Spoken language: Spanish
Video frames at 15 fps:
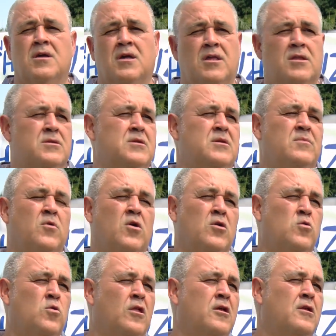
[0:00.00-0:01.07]
y recibimos
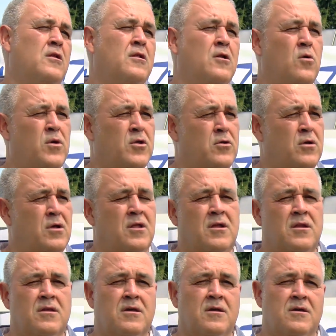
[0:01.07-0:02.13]
ayuda desde el Gobierno de
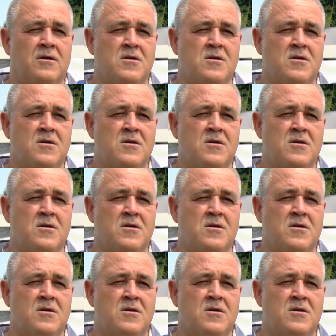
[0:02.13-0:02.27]
Canarias.